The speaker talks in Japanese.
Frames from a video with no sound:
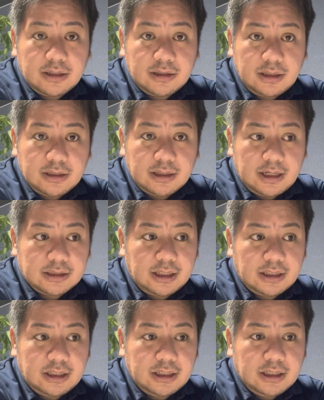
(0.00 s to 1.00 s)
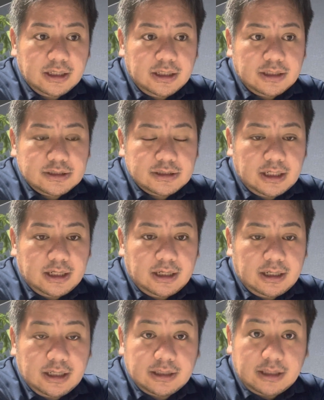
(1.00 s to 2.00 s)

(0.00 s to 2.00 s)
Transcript: ね、で新たにじゃあ連